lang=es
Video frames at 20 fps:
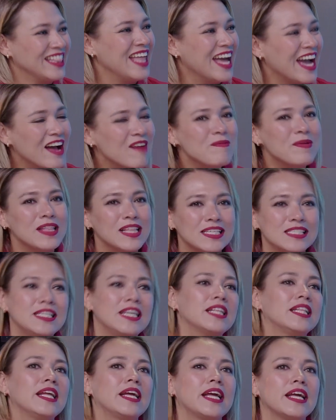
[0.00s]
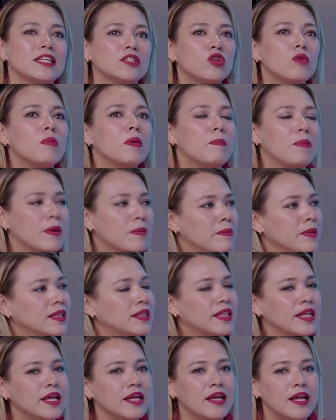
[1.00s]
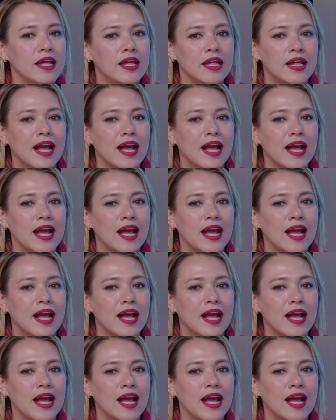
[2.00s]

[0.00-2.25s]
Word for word: déjame decirte que eso me permite